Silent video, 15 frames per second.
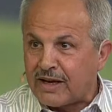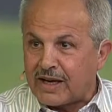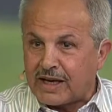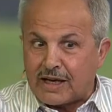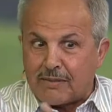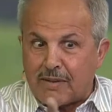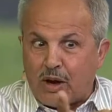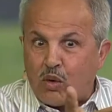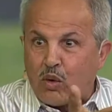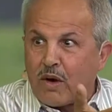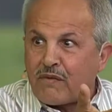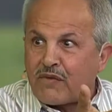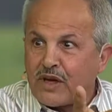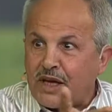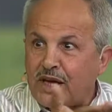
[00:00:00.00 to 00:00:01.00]
إنما هو
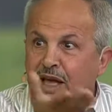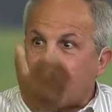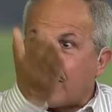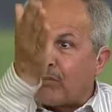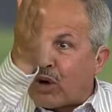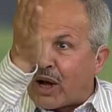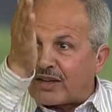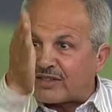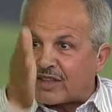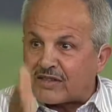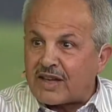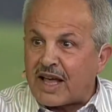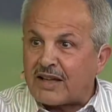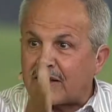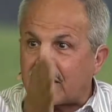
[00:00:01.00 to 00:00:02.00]
في
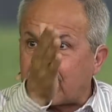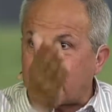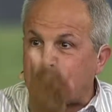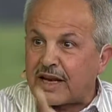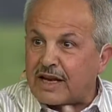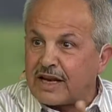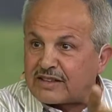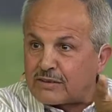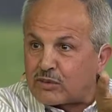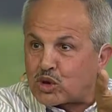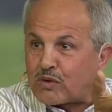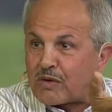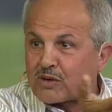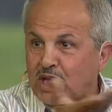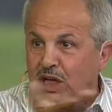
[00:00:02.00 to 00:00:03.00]
مؤسسات كثيرة لازم
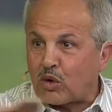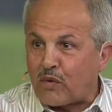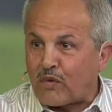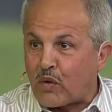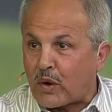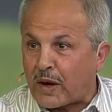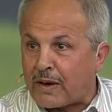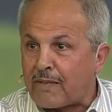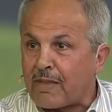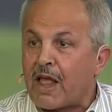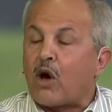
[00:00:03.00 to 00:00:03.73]
نشوفها بشكل أفقي